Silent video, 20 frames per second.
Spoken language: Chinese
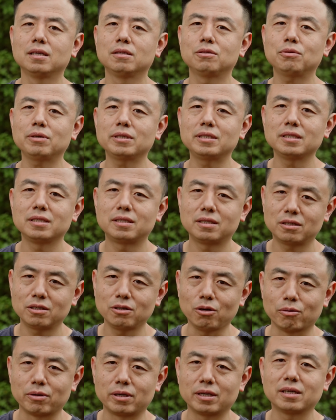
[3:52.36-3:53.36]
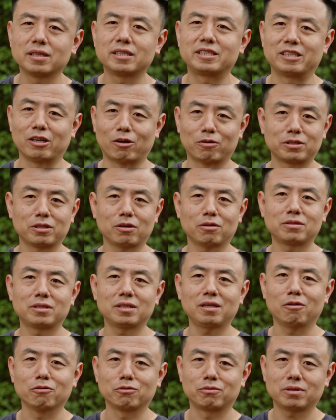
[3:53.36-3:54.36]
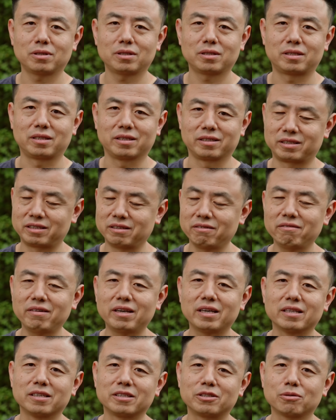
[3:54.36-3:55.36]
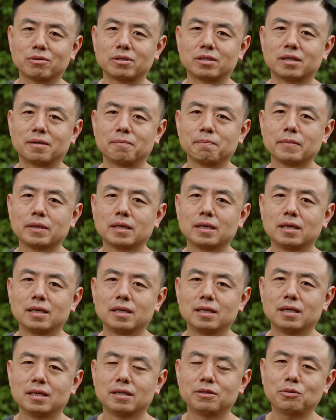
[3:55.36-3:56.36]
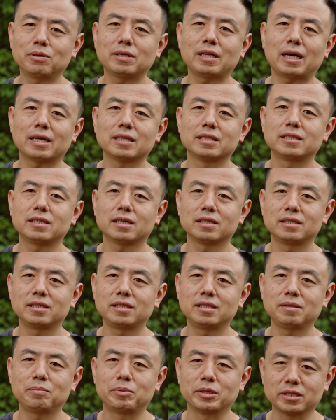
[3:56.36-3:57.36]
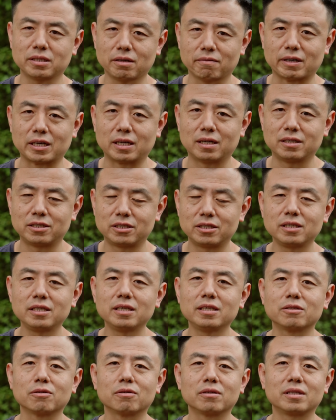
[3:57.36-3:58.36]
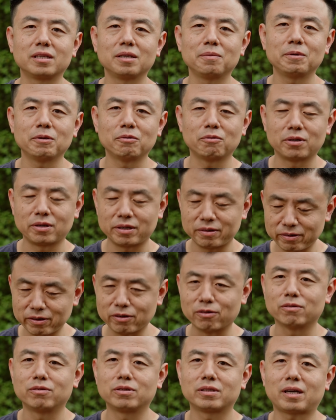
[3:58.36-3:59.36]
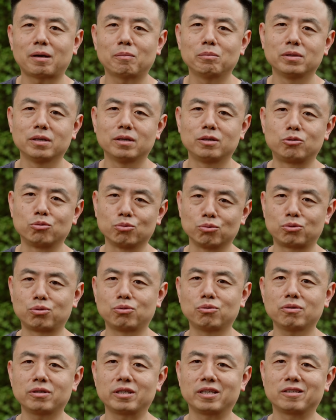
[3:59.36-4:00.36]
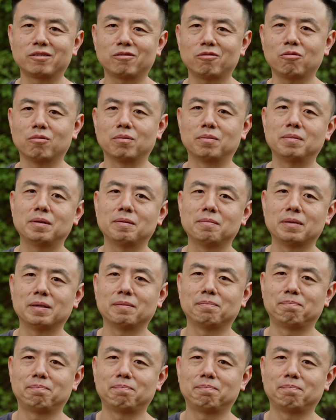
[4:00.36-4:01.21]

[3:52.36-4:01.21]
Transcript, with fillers: 最近其实有一个小消息让我觉得挺欣慰的，就是。 最大的相机评测网站之一就是 DP Review， 他们的主厨也就是我们